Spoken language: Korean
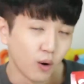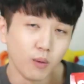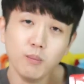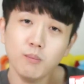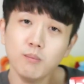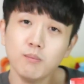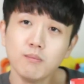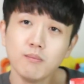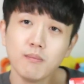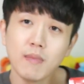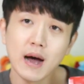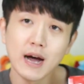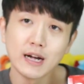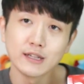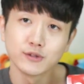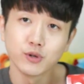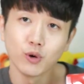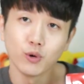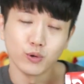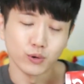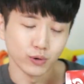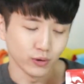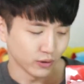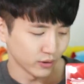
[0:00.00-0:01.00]
엄마
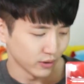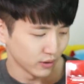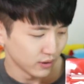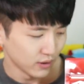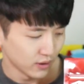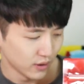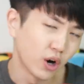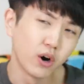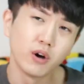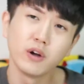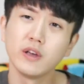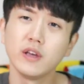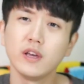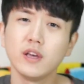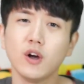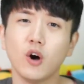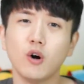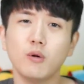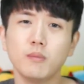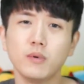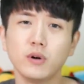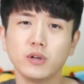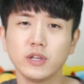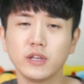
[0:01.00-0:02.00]
손 저희
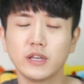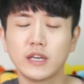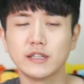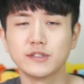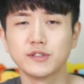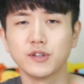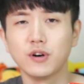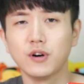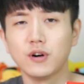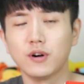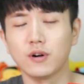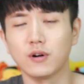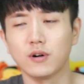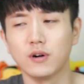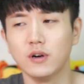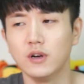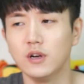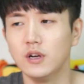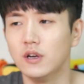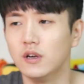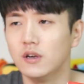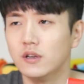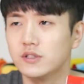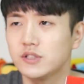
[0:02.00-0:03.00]
어머니께서
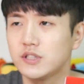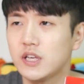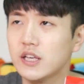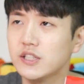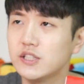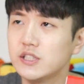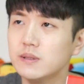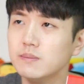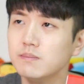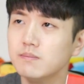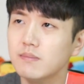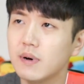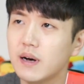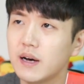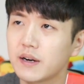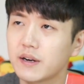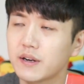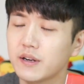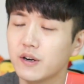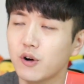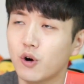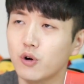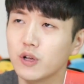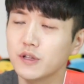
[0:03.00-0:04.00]
제
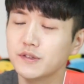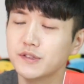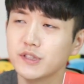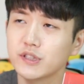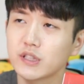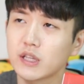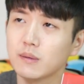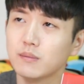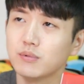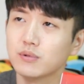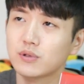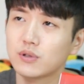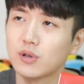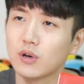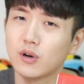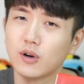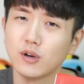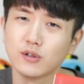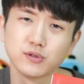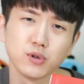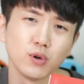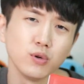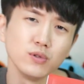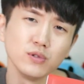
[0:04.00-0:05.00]
신발을 어렸을
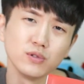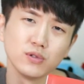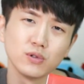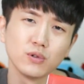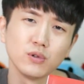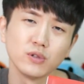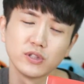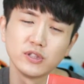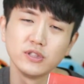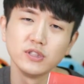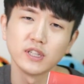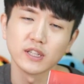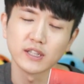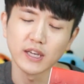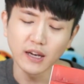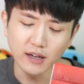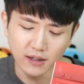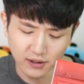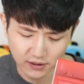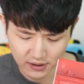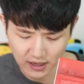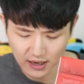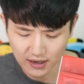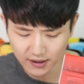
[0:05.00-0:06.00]
때부터 손으로 진짜
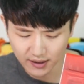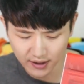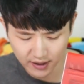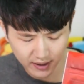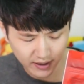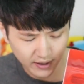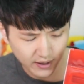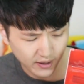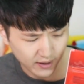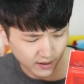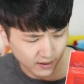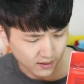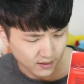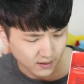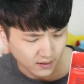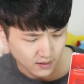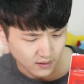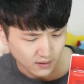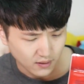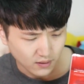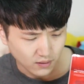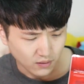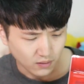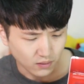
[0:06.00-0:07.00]
깨끗하게
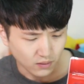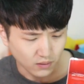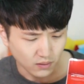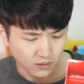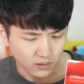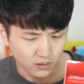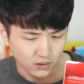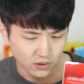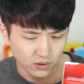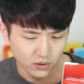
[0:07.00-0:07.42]
어,